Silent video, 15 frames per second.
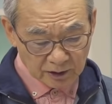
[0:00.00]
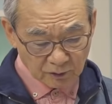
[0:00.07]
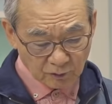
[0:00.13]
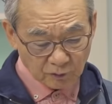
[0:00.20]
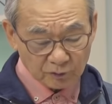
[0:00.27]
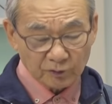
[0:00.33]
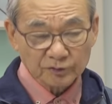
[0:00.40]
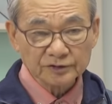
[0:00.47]

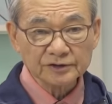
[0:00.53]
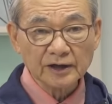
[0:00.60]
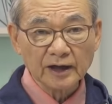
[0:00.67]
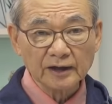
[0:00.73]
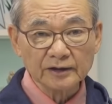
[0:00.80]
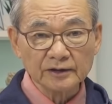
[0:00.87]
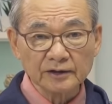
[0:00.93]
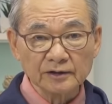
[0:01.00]
この時
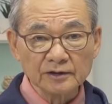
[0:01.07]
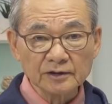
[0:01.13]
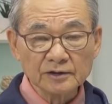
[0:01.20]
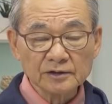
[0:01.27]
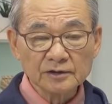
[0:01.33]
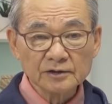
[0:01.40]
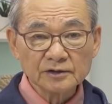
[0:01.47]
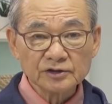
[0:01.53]
代
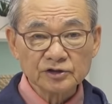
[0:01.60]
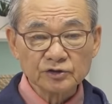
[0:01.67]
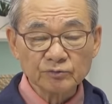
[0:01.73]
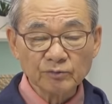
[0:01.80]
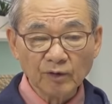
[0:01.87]
し